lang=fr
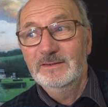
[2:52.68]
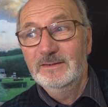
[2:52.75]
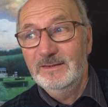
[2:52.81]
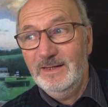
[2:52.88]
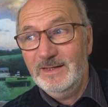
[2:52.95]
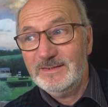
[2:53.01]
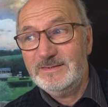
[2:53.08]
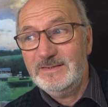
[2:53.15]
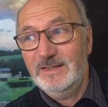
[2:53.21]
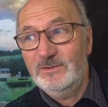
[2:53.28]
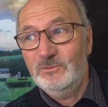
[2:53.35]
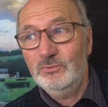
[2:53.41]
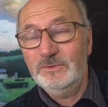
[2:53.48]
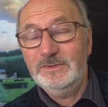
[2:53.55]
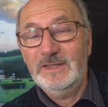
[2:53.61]
Là,
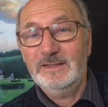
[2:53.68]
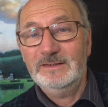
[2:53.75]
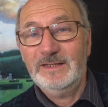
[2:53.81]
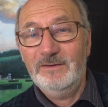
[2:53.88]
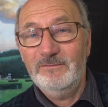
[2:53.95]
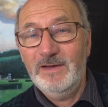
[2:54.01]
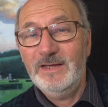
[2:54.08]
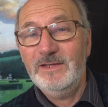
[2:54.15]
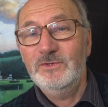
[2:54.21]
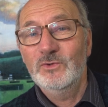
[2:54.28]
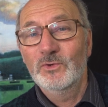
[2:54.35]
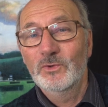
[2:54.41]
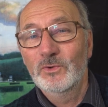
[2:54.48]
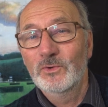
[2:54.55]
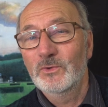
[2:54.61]
c'est tout un travail
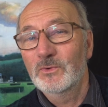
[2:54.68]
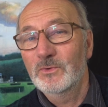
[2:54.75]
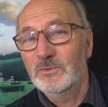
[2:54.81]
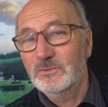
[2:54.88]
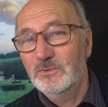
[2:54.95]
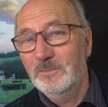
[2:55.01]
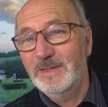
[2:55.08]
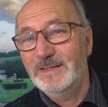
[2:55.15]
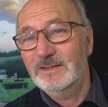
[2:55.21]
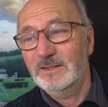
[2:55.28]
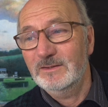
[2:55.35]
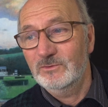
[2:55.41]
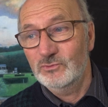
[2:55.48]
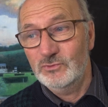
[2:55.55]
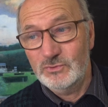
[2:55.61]
de,
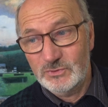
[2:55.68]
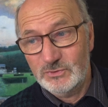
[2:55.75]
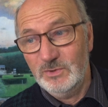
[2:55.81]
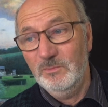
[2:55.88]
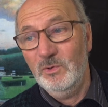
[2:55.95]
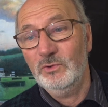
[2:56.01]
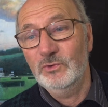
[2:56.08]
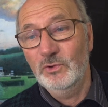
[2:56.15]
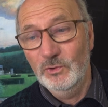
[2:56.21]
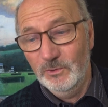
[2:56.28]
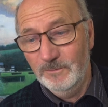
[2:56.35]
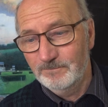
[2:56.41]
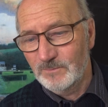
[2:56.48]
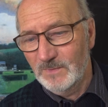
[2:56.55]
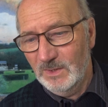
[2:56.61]
justement
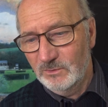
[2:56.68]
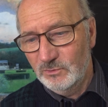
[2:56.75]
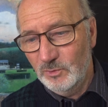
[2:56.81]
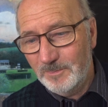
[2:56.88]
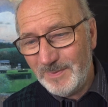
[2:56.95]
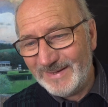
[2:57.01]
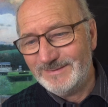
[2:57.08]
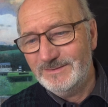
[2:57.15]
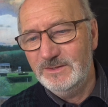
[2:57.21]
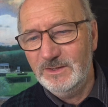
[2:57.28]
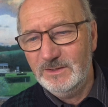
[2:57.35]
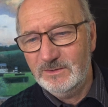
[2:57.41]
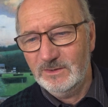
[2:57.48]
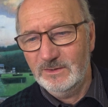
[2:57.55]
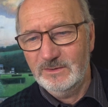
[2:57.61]
de,
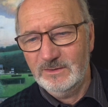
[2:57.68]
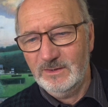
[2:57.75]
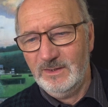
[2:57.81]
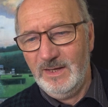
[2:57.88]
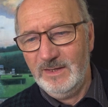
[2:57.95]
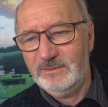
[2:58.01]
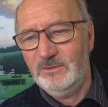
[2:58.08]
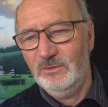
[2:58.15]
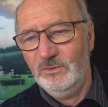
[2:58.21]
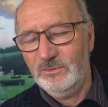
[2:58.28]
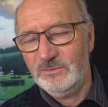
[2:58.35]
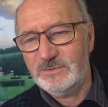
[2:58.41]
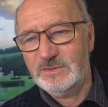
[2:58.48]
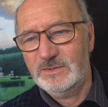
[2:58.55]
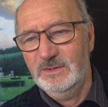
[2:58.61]
pratique
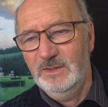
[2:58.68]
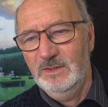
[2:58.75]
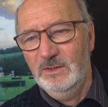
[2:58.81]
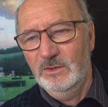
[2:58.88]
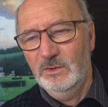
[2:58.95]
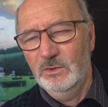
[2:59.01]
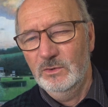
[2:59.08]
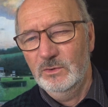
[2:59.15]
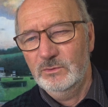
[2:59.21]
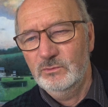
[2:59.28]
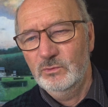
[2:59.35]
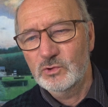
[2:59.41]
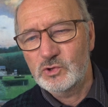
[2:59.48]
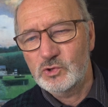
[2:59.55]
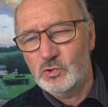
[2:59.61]
intense,
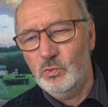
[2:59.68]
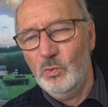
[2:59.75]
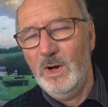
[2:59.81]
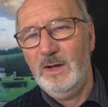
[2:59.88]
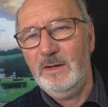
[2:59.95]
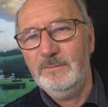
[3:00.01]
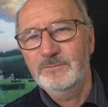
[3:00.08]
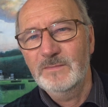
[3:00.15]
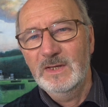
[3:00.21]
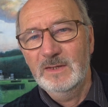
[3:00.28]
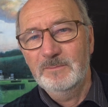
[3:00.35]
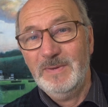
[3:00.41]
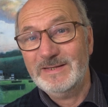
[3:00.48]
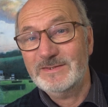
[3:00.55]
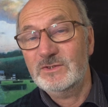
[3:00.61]
de choix,
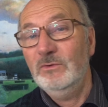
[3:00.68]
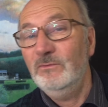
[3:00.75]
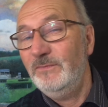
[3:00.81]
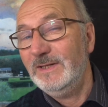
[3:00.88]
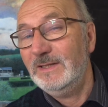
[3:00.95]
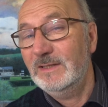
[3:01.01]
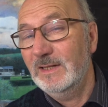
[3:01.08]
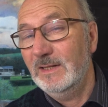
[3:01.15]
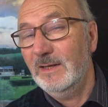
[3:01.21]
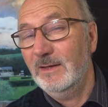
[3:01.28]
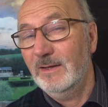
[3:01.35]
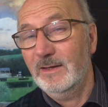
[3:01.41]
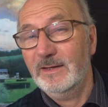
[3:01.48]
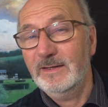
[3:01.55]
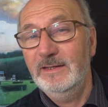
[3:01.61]
parce qu'en fait,
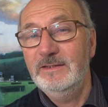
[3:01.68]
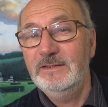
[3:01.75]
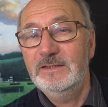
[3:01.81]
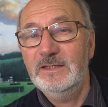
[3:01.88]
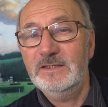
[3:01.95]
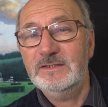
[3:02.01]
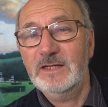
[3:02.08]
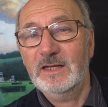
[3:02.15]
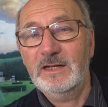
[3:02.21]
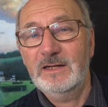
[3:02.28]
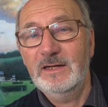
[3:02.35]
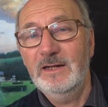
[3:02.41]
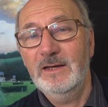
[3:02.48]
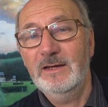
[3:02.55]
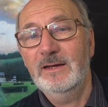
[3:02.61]
la réalité, c'est
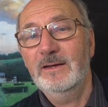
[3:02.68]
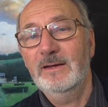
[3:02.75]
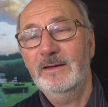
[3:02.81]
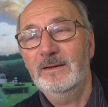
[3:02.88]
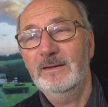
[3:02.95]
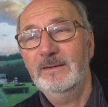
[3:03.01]
que la,